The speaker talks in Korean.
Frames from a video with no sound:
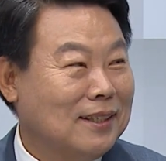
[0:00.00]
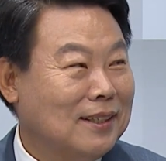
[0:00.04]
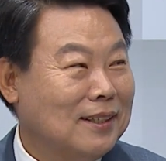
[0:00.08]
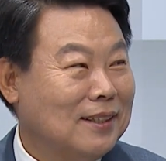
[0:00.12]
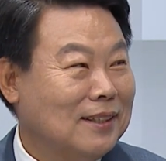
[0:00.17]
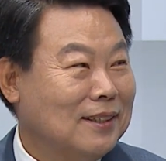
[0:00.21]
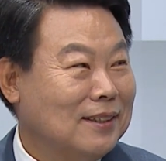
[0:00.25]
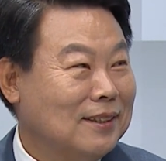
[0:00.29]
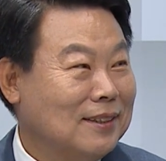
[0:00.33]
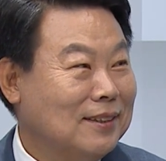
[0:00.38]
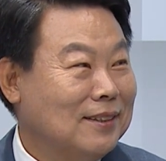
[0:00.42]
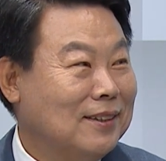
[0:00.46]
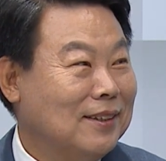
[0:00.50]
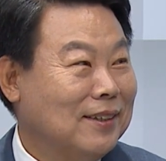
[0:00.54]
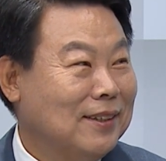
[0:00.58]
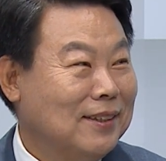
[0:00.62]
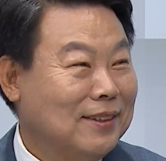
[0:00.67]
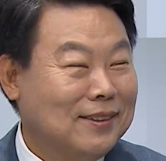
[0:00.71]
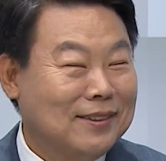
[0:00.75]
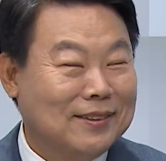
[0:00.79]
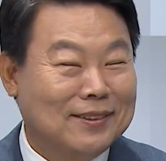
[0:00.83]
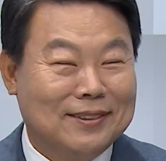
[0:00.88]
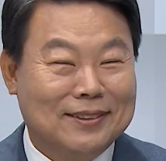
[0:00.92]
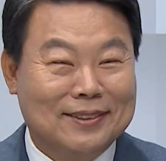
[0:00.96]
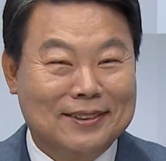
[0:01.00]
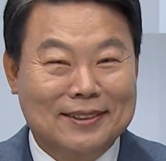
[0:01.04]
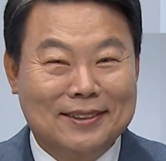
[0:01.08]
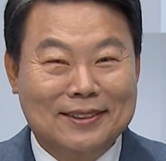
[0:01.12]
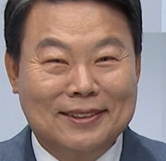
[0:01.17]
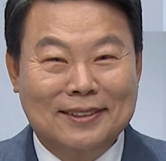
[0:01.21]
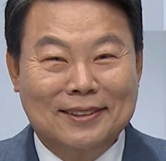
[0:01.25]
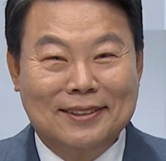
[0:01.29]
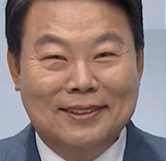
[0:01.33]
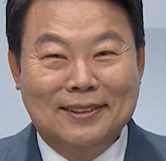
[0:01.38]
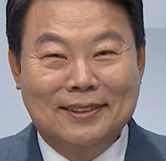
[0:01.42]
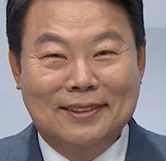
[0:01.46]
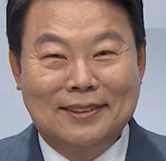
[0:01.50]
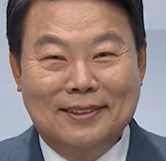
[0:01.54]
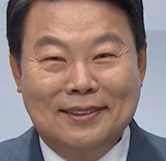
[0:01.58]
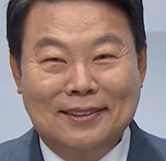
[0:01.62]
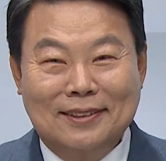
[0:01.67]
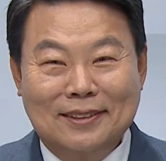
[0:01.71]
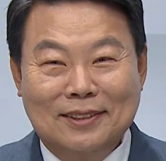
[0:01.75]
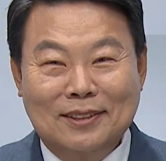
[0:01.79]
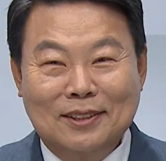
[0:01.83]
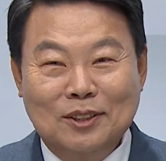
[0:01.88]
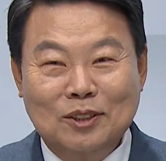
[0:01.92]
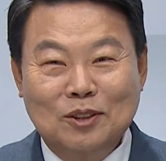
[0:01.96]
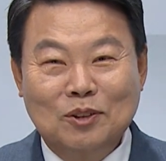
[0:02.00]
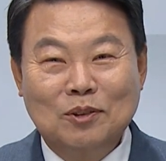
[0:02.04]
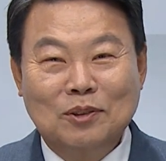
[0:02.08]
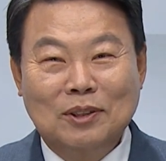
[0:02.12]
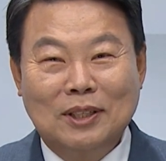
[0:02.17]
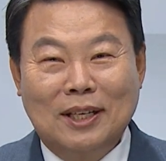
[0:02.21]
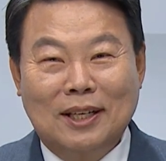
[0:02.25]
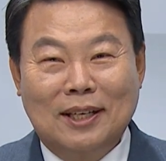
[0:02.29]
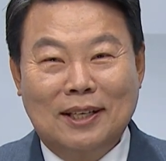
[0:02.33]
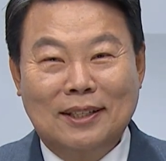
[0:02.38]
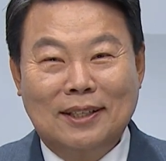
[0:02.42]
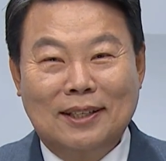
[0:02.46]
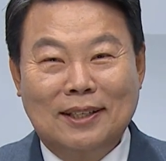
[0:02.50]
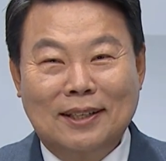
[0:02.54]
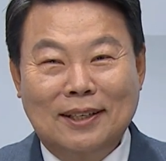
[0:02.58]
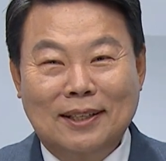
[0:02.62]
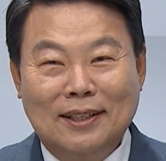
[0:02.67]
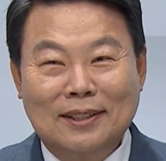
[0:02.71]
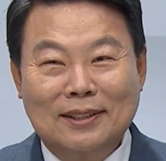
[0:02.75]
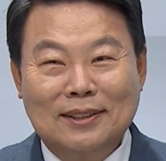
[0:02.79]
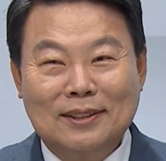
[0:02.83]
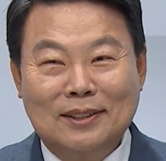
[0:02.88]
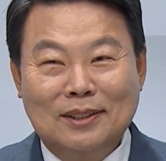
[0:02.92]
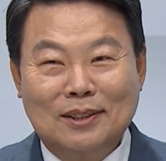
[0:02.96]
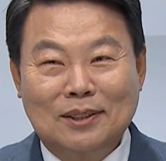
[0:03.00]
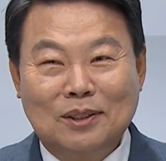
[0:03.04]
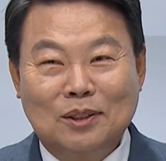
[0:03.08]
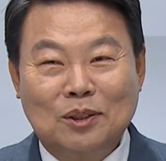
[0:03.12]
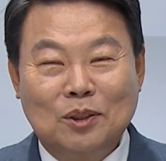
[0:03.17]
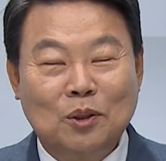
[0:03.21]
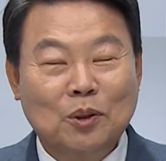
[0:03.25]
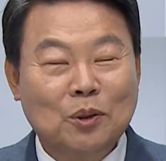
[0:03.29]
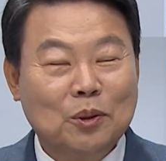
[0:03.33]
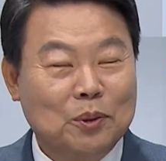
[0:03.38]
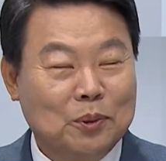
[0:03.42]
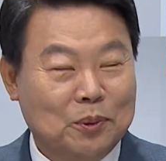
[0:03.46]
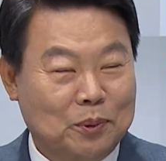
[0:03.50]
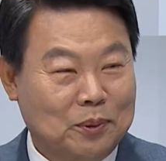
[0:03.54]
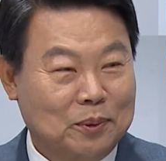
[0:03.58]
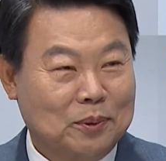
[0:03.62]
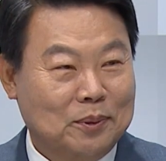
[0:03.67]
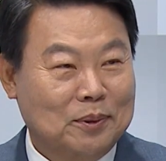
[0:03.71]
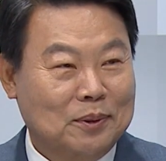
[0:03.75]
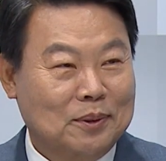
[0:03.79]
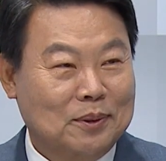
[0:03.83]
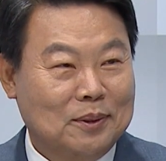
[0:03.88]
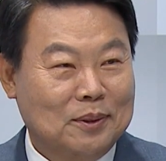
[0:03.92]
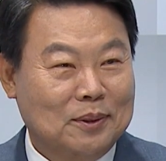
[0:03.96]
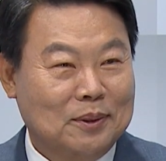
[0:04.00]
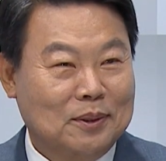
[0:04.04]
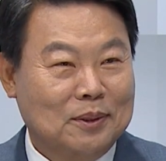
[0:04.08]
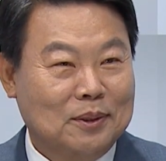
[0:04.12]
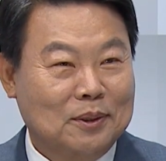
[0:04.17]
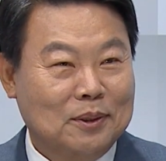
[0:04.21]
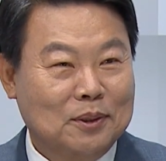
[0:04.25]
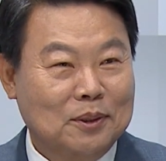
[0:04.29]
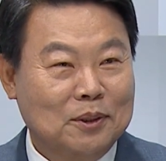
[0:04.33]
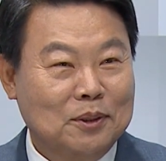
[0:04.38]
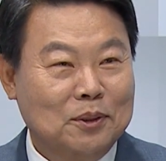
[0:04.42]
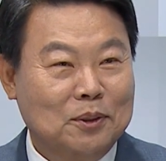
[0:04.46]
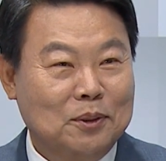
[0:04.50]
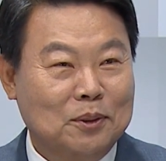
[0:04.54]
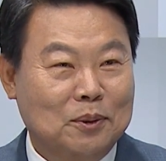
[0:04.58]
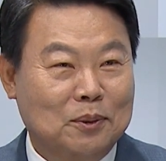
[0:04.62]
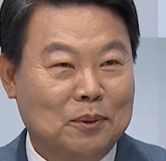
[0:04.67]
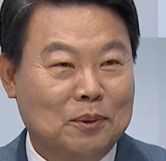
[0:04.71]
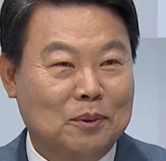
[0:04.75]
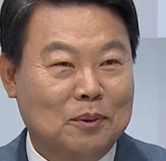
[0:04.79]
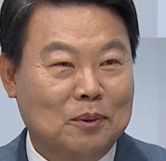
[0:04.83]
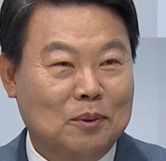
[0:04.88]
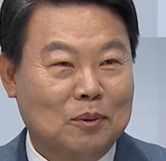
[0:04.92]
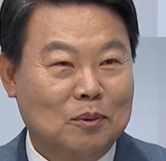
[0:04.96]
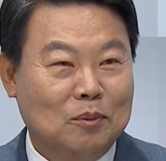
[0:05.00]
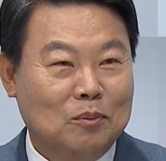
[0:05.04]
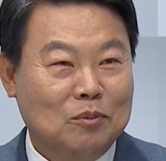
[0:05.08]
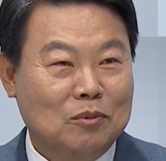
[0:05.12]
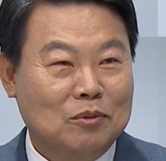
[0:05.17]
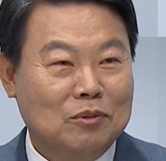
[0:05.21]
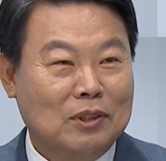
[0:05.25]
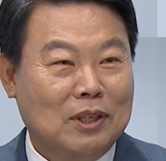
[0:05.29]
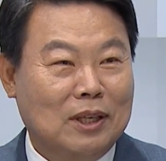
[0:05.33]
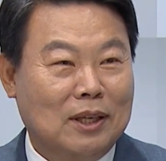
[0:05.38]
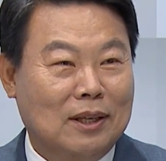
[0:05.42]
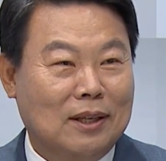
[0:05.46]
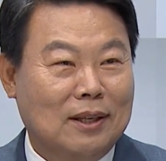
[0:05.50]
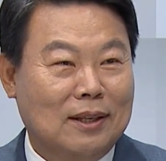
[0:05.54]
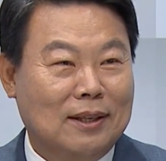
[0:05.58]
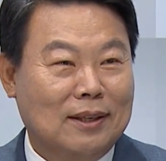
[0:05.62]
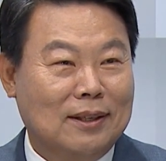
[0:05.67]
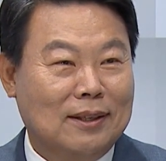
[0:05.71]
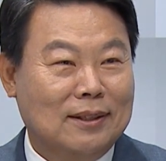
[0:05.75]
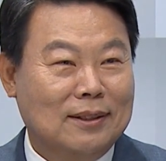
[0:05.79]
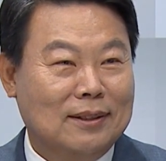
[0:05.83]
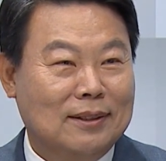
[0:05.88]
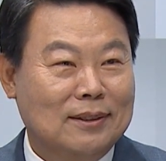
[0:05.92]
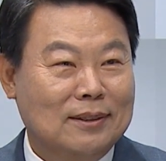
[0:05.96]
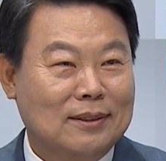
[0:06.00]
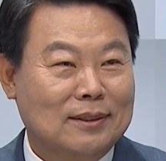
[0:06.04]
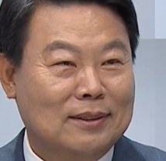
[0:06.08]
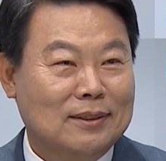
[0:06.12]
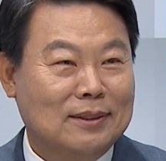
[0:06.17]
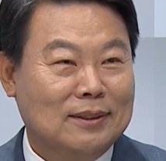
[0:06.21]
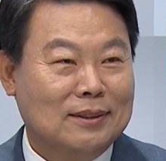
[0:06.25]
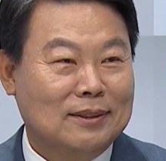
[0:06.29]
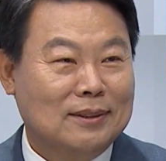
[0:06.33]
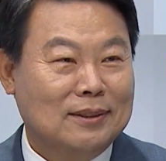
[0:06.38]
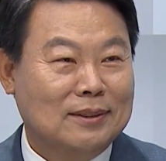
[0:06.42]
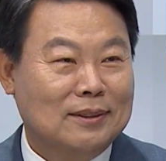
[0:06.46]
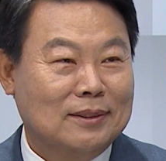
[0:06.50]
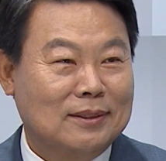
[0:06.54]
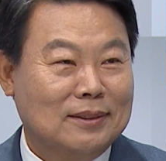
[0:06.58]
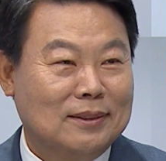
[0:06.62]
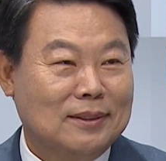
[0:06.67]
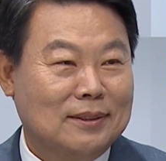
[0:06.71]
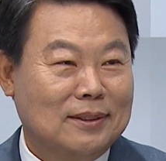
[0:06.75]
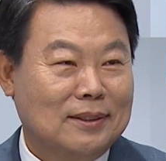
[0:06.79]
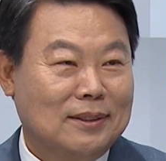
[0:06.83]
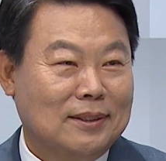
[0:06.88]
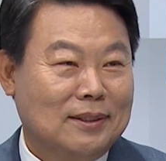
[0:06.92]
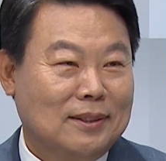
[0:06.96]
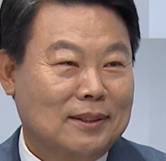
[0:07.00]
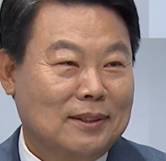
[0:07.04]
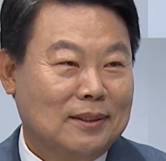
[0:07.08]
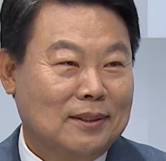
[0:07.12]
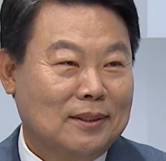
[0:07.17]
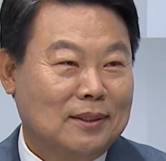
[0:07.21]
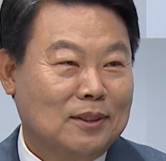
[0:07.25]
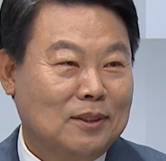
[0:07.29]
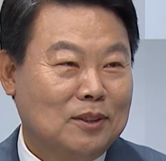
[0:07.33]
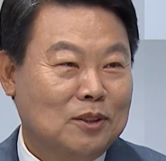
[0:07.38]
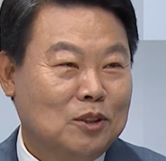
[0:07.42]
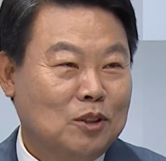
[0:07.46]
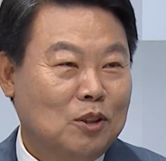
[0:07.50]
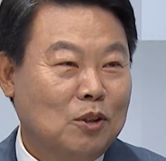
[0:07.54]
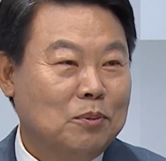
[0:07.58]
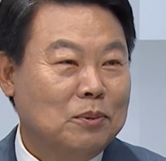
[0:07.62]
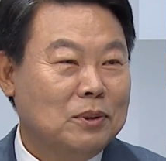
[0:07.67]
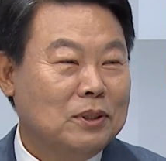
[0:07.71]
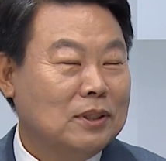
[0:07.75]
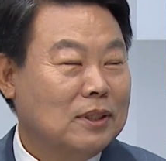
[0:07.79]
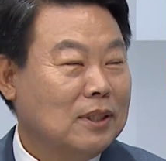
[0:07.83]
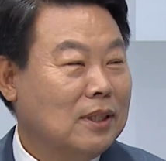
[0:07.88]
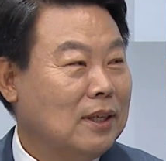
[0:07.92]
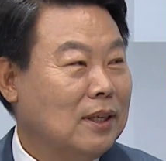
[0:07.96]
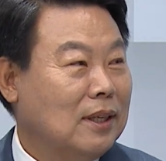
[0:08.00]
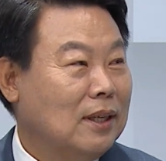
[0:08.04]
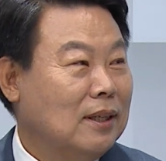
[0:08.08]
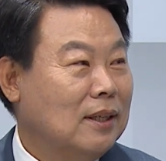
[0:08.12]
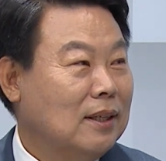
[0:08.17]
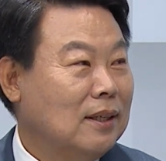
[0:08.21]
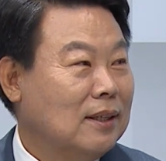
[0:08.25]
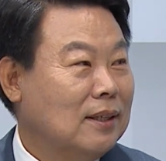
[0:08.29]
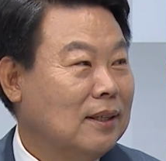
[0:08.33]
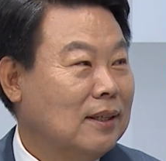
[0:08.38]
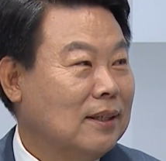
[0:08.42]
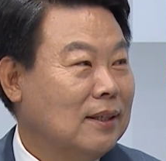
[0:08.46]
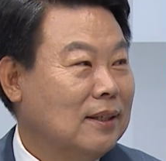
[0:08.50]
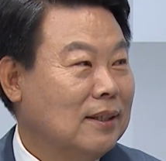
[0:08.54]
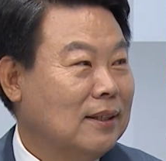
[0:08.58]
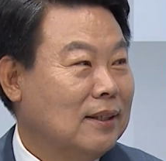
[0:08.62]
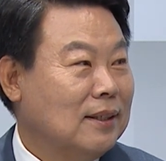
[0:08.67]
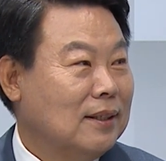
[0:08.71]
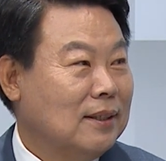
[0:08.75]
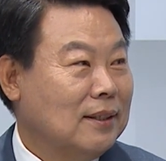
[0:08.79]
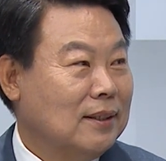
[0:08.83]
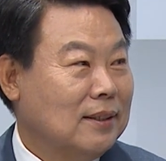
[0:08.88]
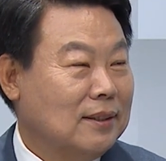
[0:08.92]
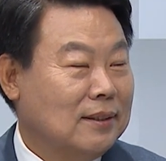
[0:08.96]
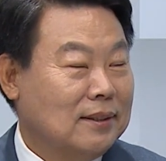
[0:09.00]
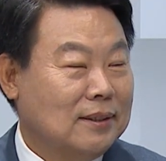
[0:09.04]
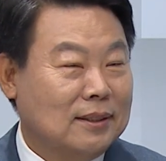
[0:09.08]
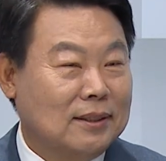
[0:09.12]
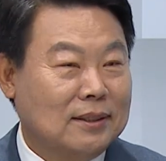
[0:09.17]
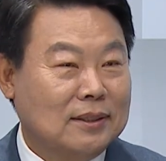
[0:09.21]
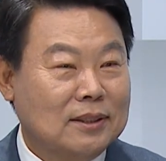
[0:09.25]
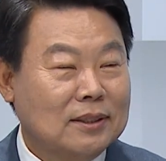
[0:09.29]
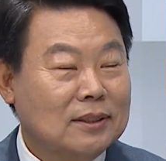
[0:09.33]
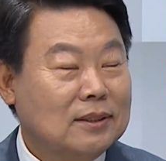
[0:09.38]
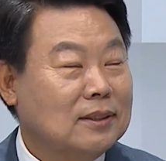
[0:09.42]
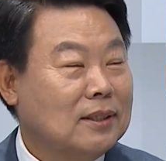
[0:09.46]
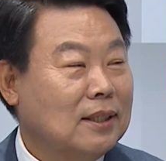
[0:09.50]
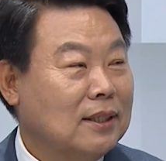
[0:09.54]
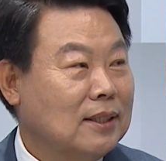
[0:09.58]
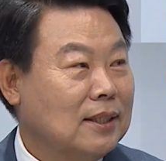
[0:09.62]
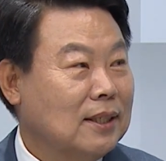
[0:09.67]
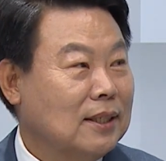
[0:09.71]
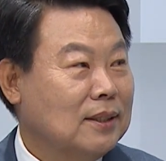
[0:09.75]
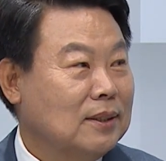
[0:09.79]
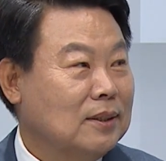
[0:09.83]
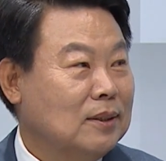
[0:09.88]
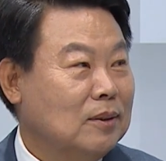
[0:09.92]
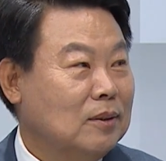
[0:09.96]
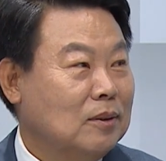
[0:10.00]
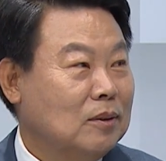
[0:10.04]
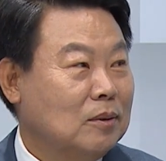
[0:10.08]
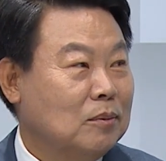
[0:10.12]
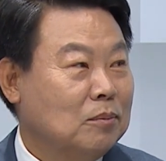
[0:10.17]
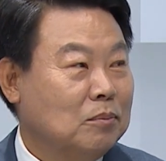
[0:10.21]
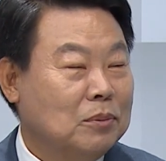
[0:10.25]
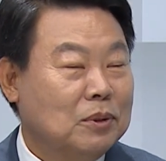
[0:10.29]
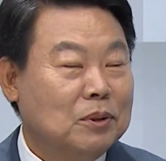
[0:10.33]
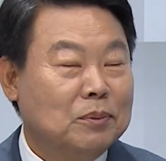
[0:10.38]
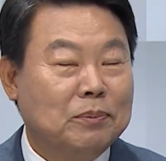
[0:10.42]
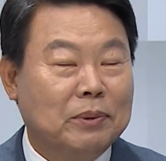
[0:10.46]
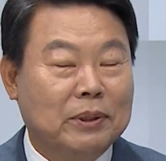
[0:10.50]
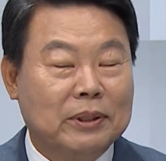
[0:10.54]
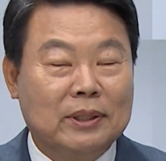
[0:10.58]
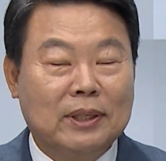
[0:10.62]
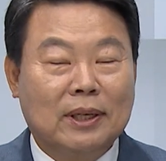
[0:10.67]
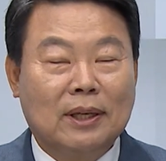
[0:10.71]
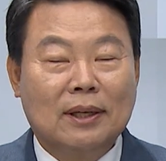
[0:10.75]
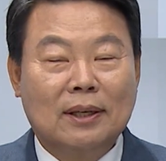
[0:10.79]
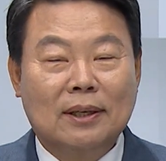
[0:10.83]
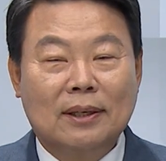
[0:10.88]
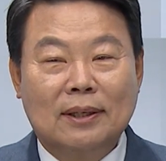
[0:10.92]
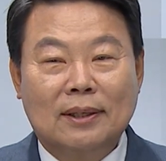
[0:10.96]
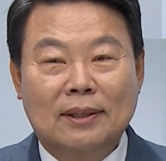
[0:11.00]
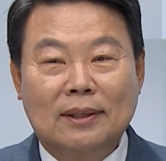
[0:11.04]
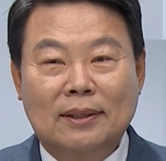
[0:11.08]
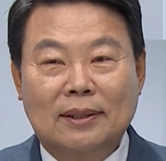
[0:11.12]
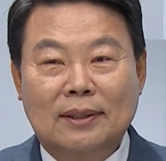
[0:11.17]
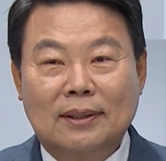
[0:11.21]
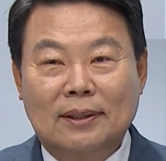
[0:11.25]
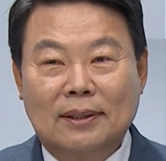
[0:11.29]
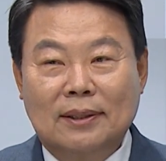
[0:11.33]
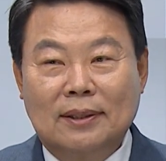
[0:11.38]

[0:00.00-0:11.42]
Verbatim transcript: 음. 이거예요. 네. 그 중에 하나가 이제 교육, 의료, 문화 이런 그런 서비스가 이제 찍단 얘기죠. 미흡하다. 네.